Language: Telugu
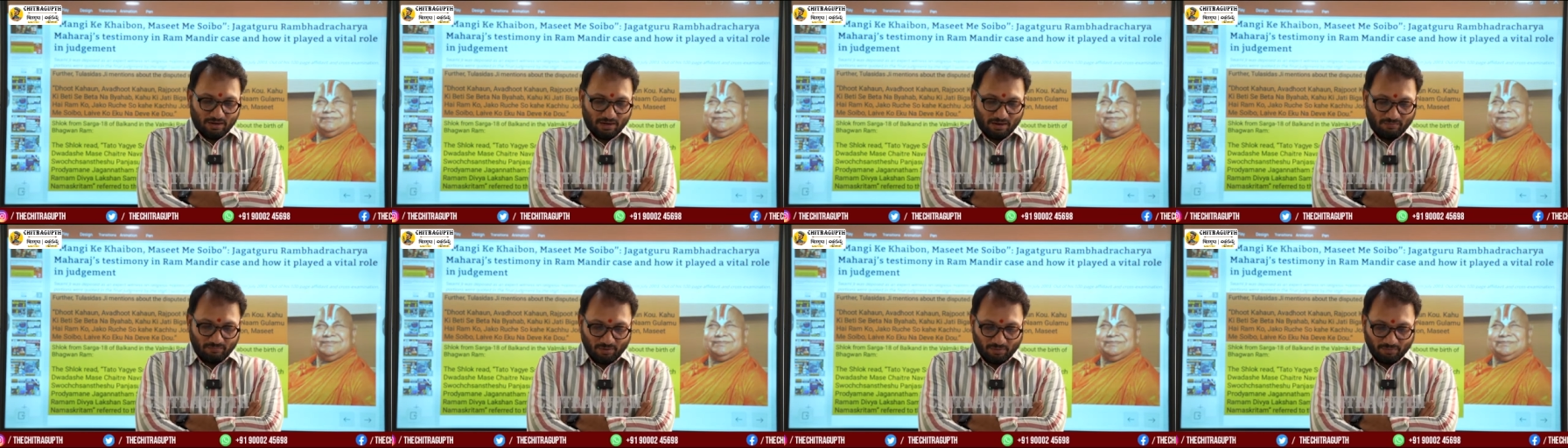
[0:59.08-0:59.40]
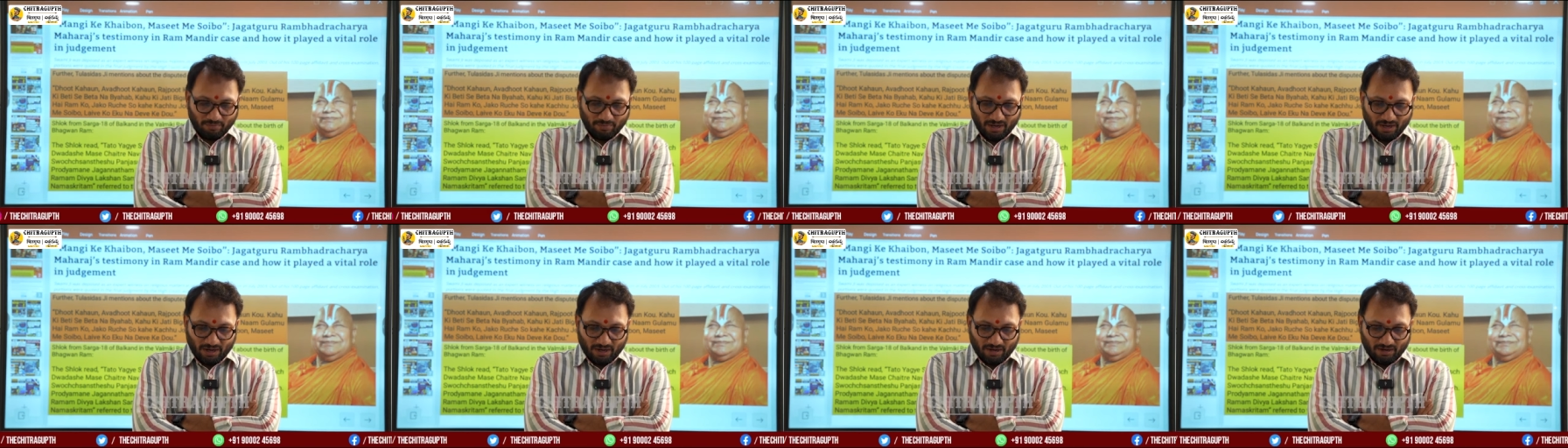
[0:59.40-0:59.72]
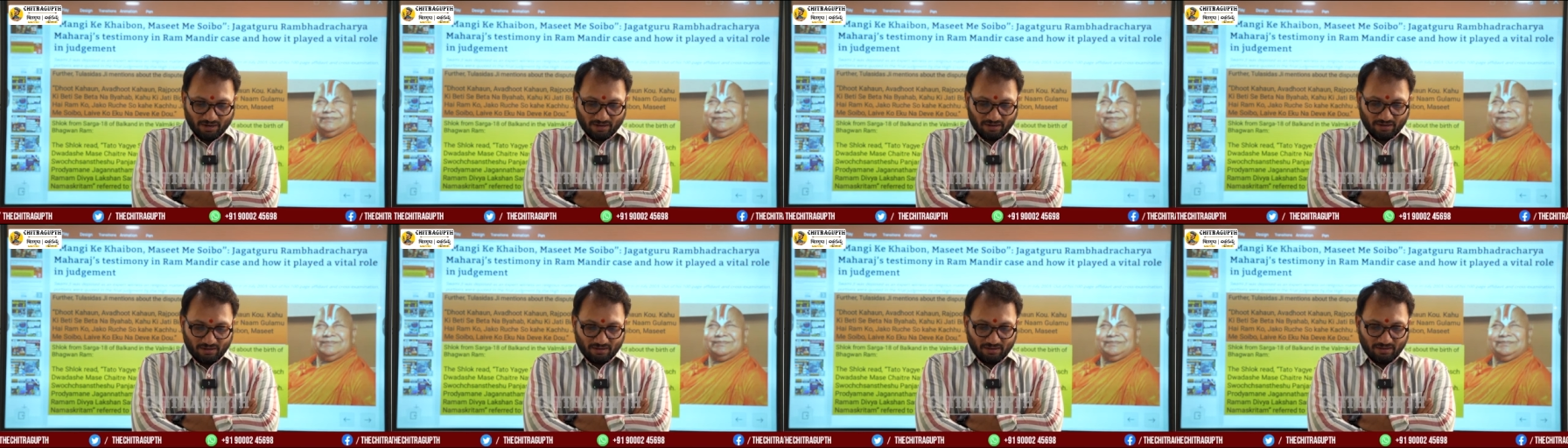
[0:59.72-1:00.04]
నవంబర్
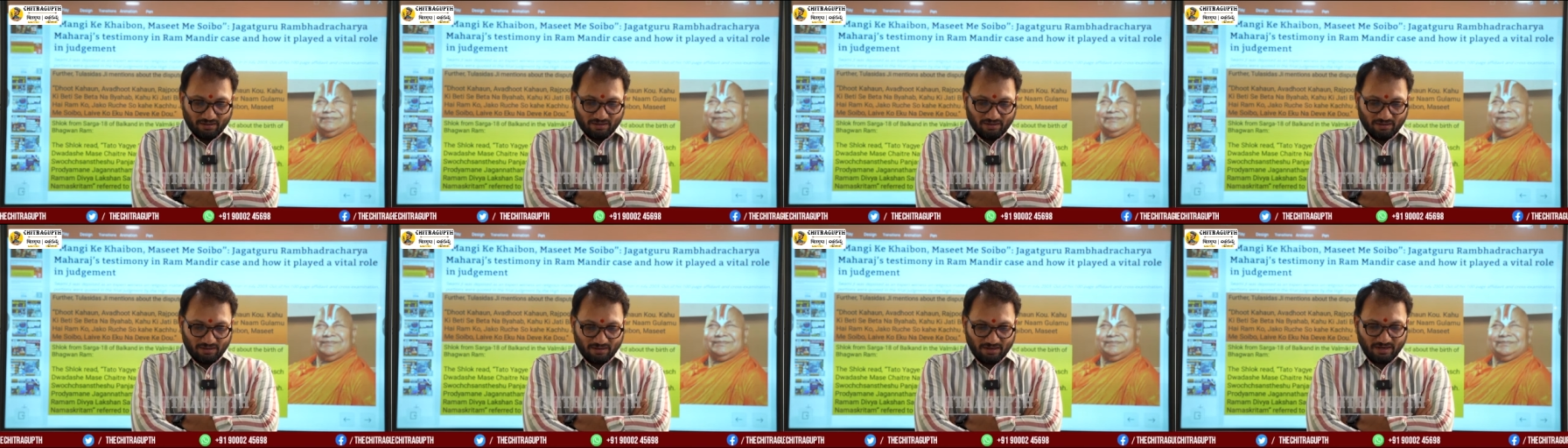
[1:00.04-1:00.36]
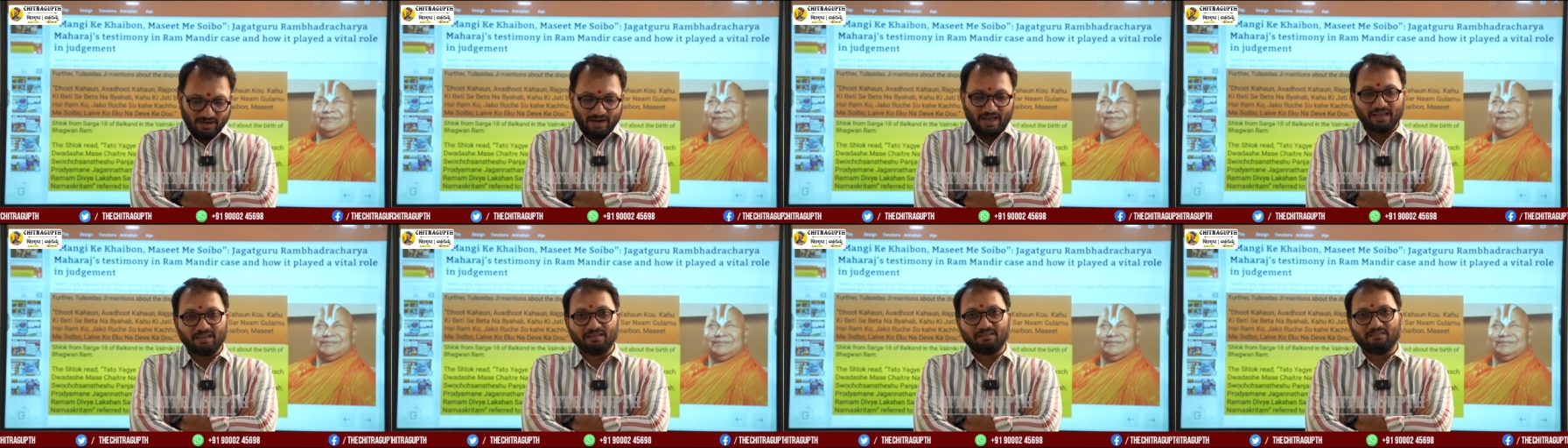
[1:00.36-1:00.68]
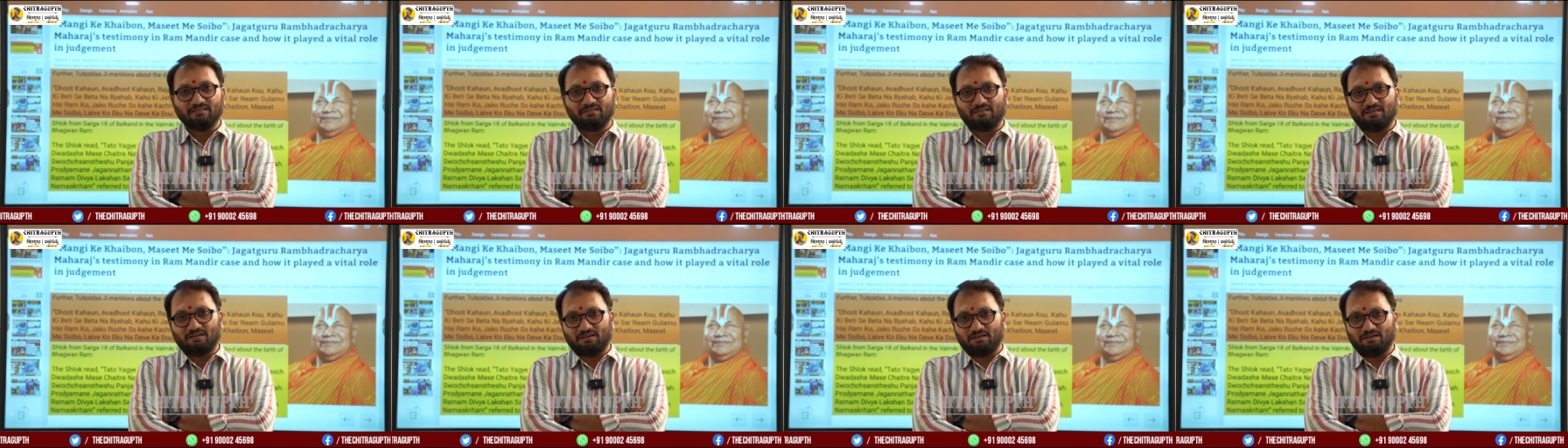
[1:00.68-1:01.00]

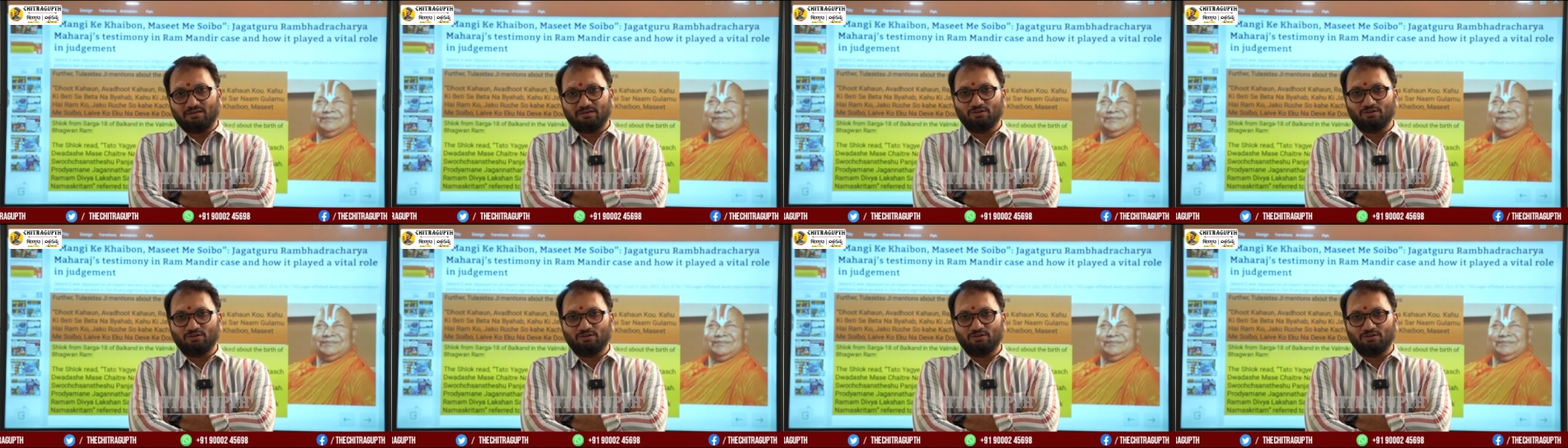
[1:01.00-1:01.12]
నైన్త్